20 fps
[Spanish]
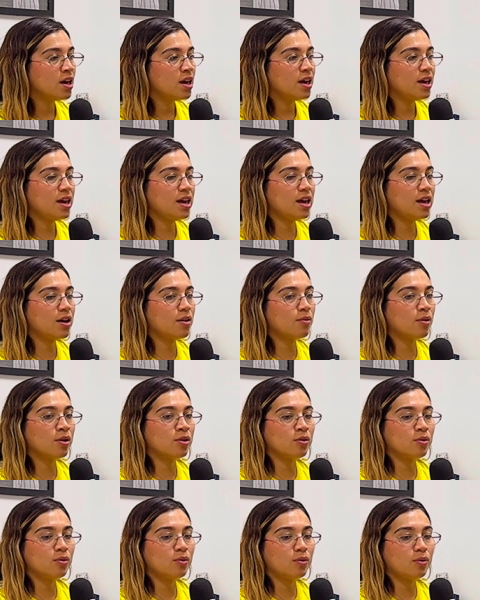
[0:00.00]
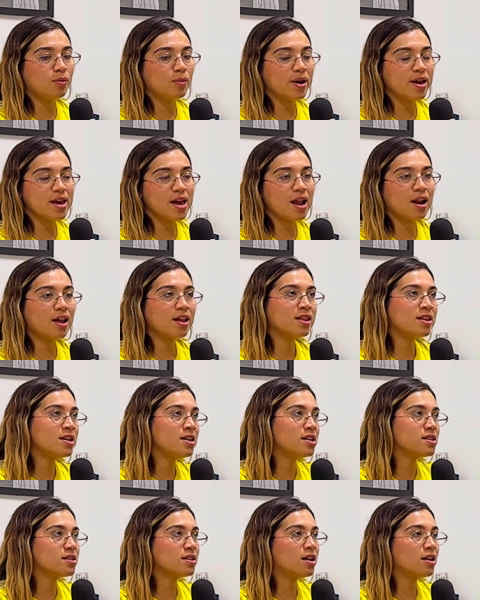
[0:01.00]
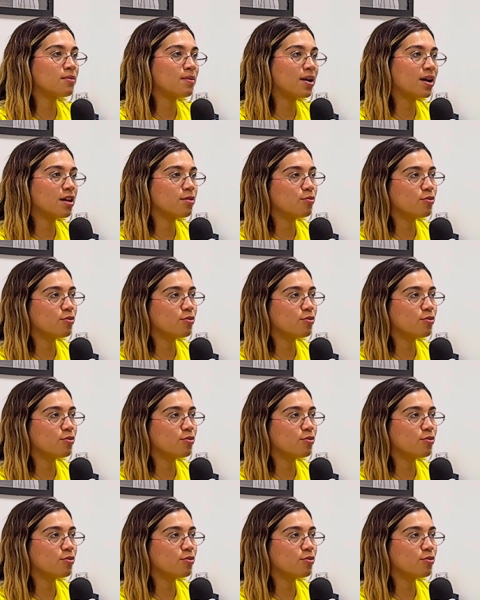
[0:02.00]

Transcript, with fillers: y cuando veía a las niñas en las bancas,